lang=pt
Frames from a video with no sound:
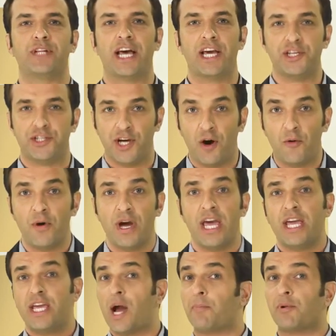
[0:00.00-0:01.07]
da região
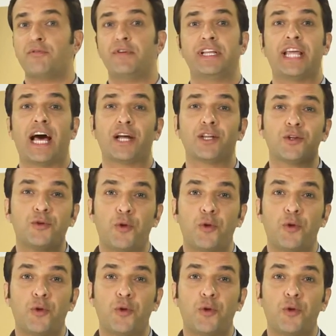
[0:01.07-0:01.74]
e aproveitar